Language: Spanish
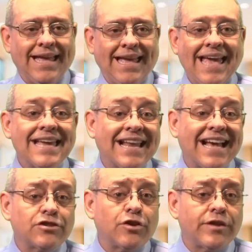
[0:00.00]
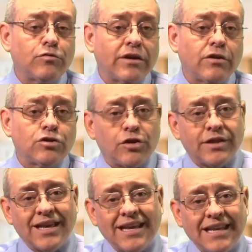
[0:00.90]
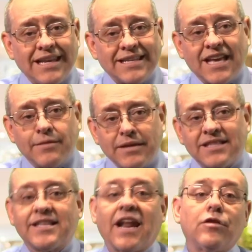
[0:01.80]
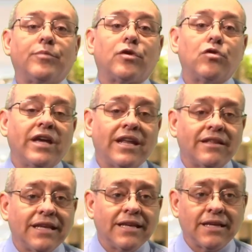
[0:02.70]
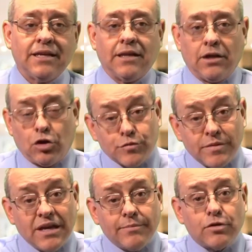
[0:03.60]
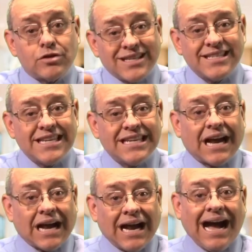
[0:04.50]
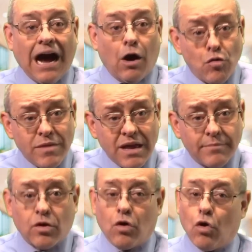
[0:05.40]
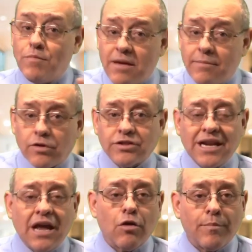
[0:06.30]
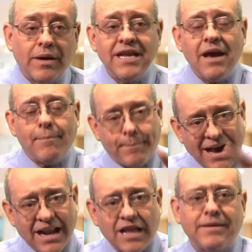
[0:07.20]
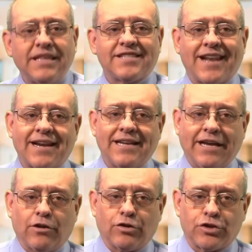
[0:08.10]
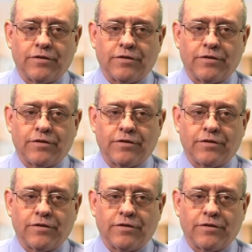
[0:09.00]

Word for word: En el caso de un negocio de LLC administrado por un gerente, los miembros designan a un miembro o miembros de la compañía para administrar el negocio.